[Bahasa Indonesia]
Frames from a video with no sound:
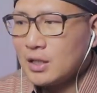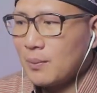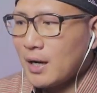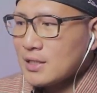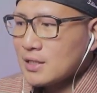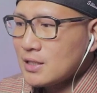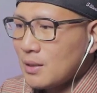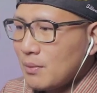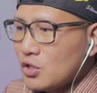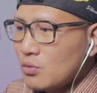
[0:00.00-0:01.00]
Terima kasih,
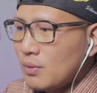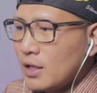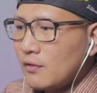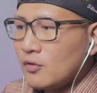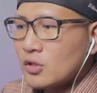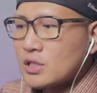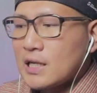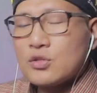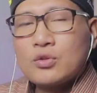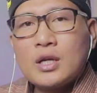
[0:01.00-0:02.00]
sampai jumpa di video
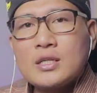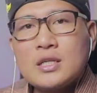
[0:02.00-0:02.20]
selanjutnya.